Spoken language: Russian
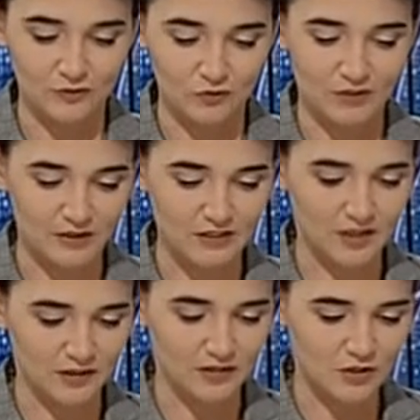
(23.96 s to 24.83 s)
ну давайте
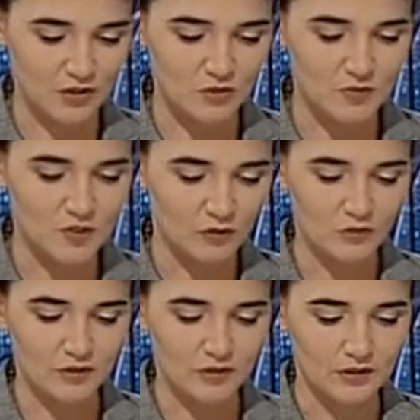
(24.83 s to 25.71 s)
как-то начнем с
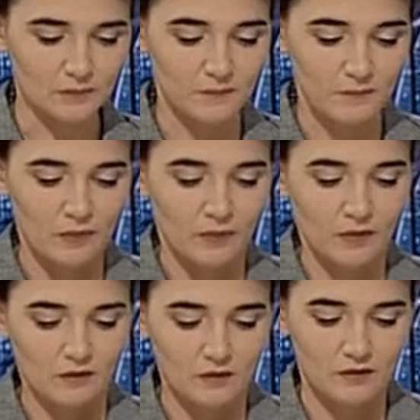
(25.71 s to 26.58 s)
какой-то
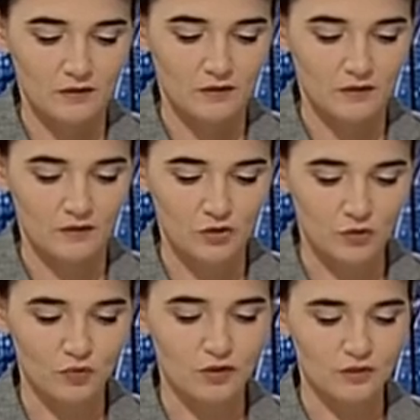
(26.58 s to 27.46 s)
э,
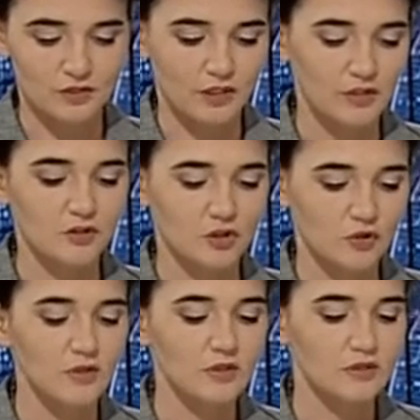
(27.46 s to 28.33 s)
школьно, с каких-то
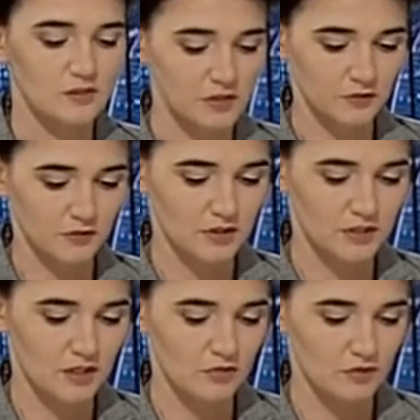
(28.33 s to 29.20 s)
школьных цифр
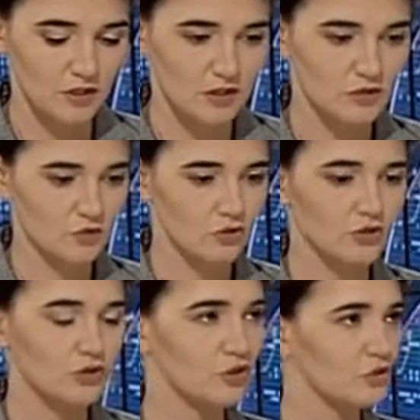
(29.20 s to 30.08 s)
сразу, да,
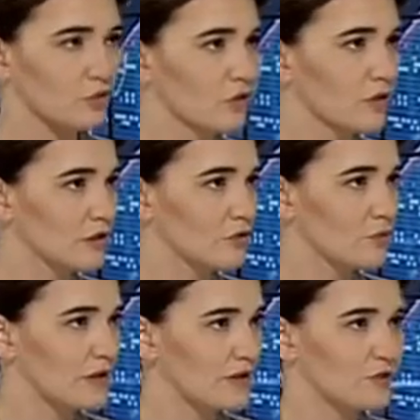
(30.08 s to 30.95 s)
сколько школ готовы
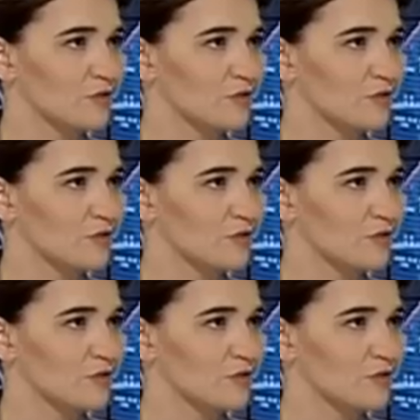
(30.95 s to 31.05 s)
принять,